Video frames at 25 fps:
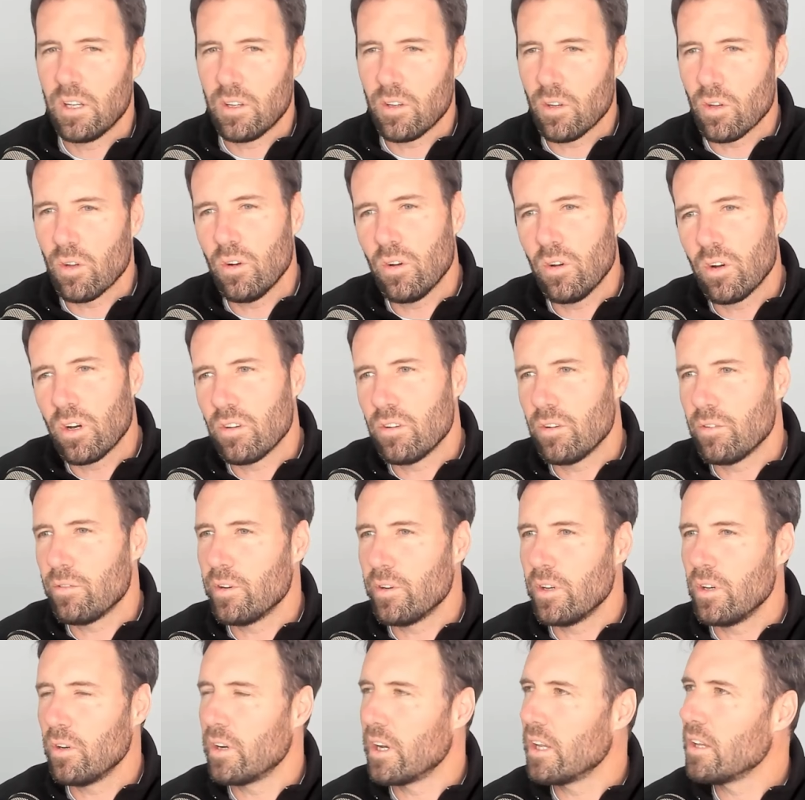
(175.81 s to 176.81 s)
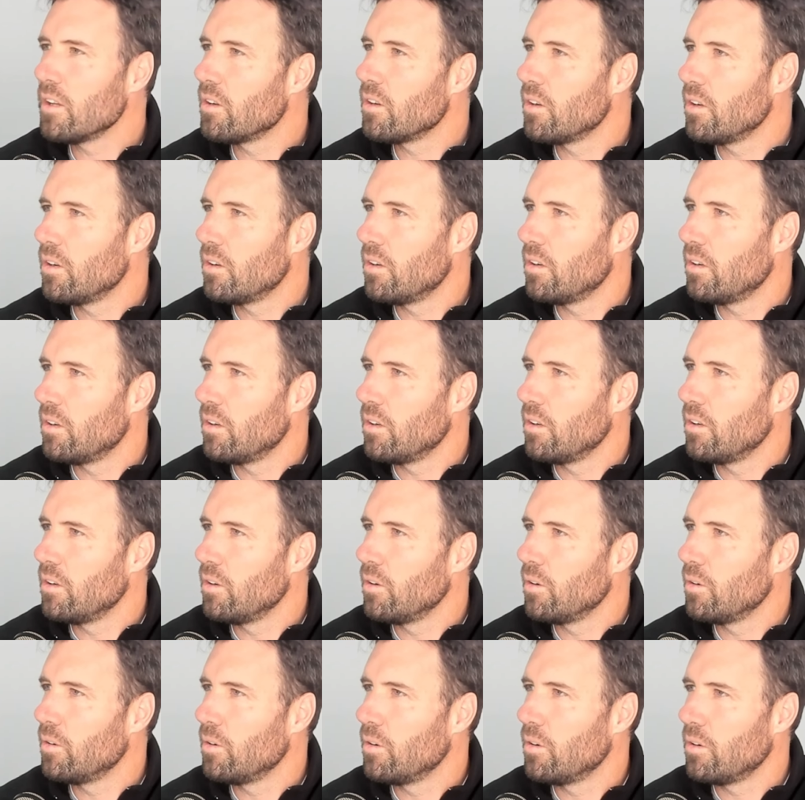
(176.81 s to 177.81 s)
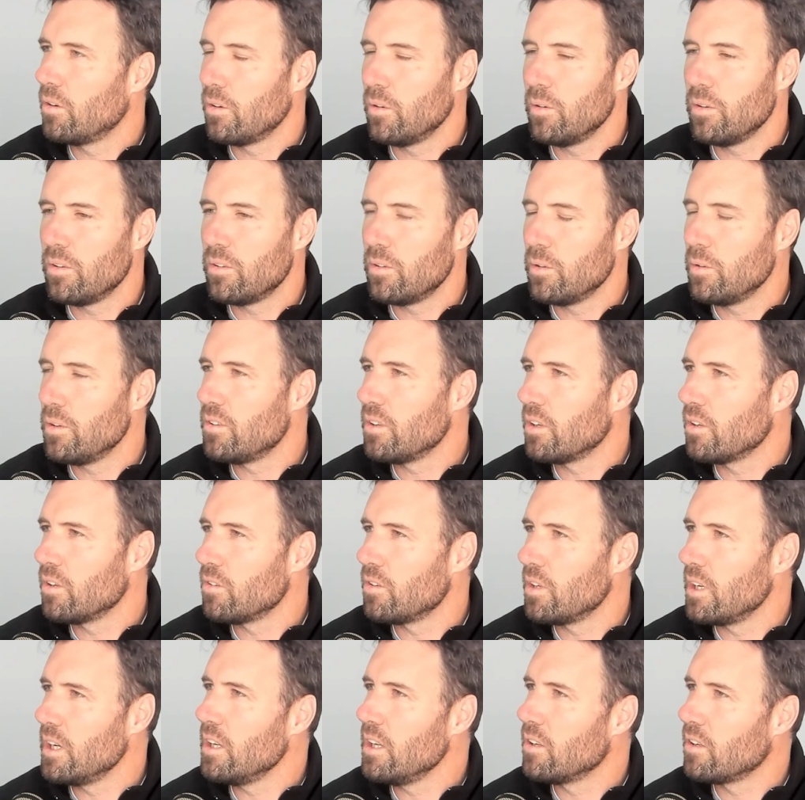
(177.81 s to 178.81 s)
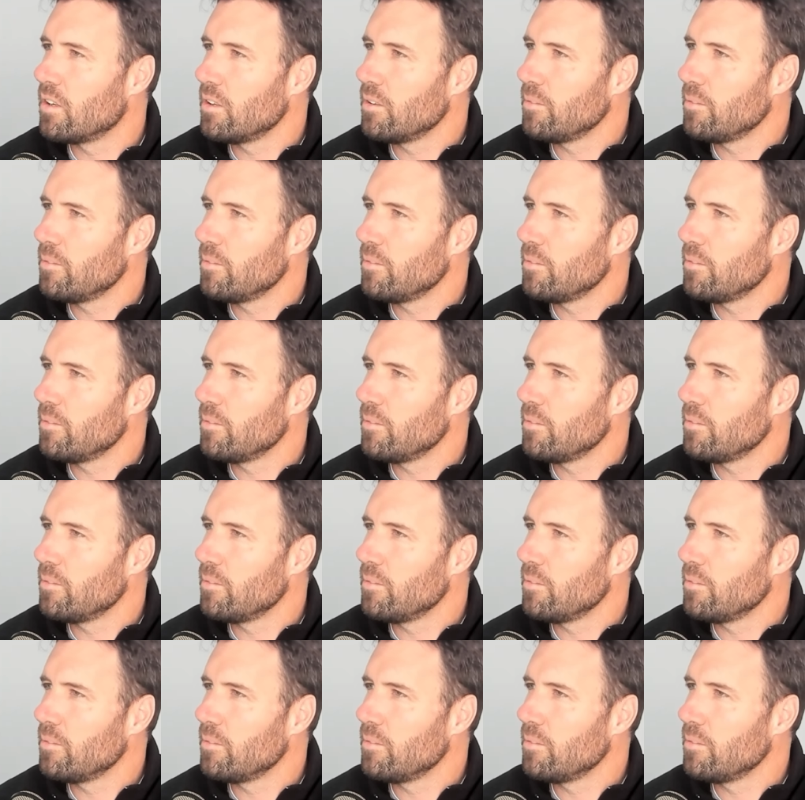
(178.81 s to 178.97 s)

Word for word: todo lo que se fue logrando no, no se hubiese conseguido.